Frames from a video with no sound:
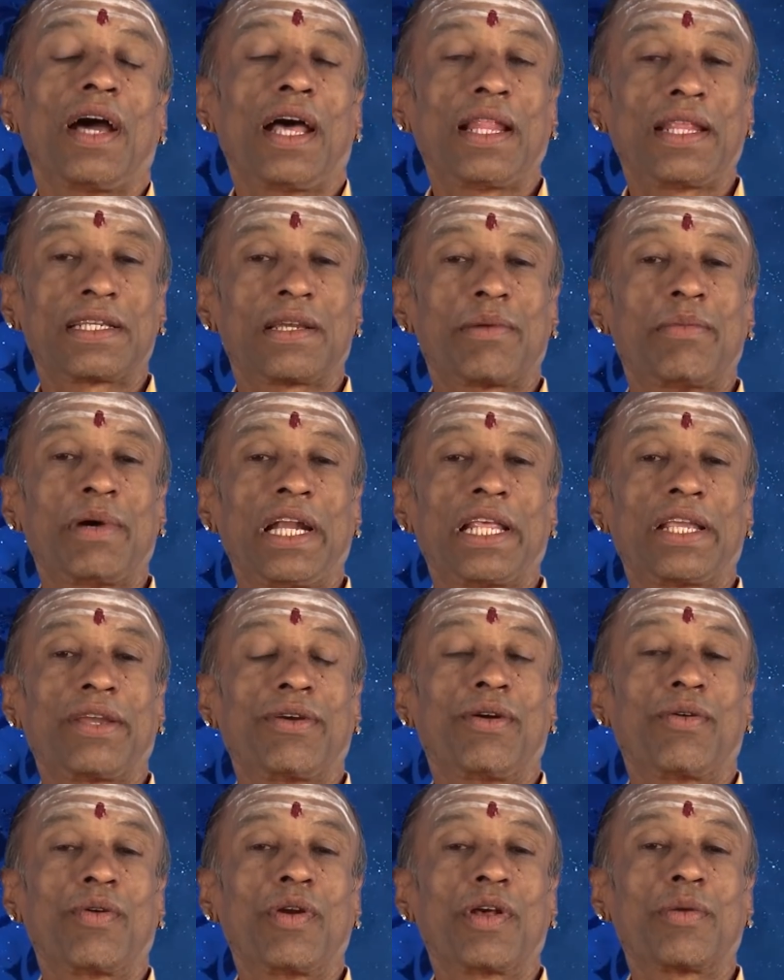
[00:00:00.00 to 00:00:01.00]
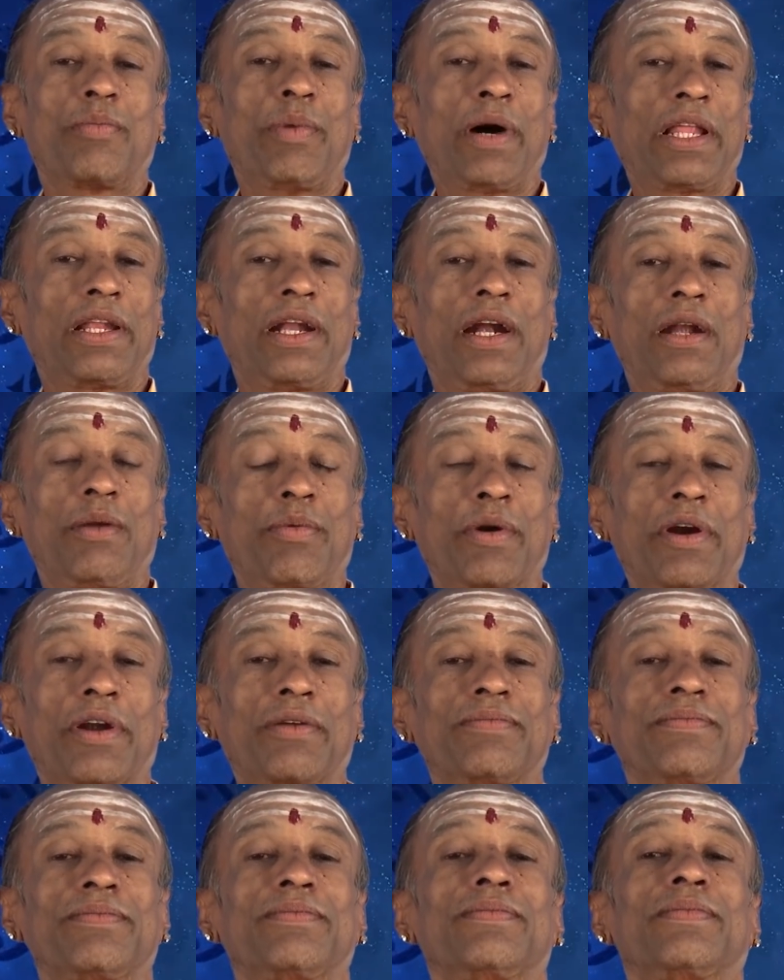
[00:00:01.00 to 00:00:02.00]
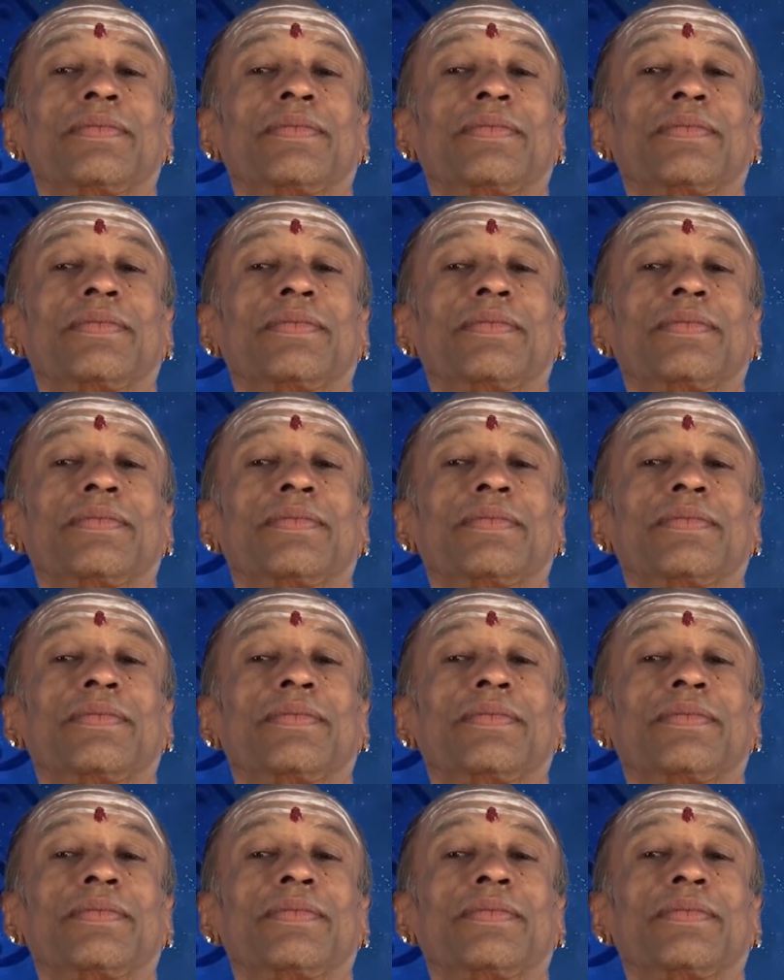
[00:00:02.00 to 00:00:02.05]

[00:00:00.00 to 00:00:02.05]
அதை சமாளிக்கவே உங்களுக்கு பாதி நாள் போயிடும்